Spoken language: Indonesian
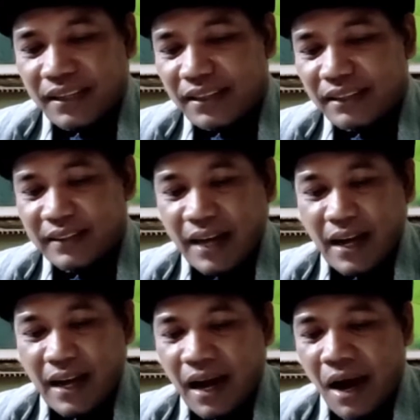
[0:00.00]

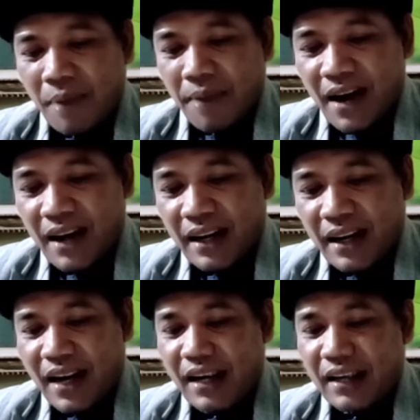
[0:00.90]
renta,
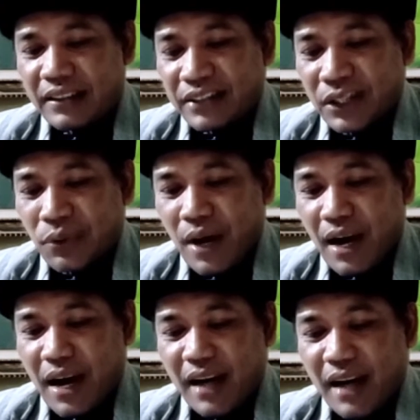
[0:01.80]
maka
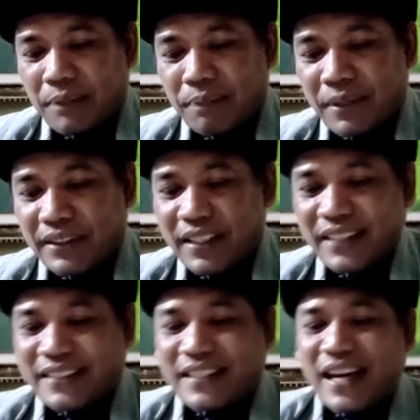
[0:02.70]
jiwa akan
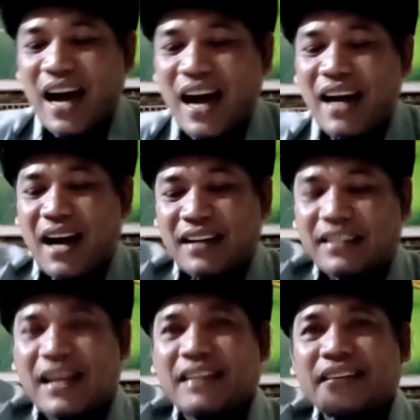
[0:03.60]
berdiri gagah
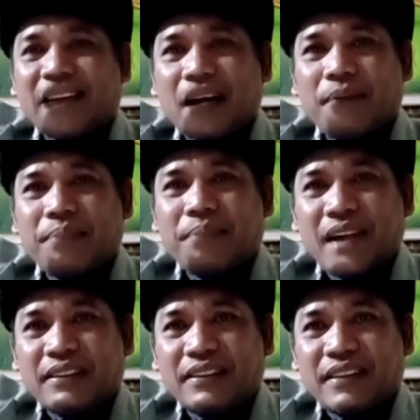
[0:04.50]
dengan
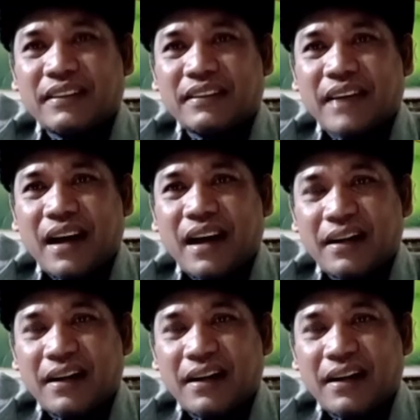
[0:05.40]
talbiah cinta.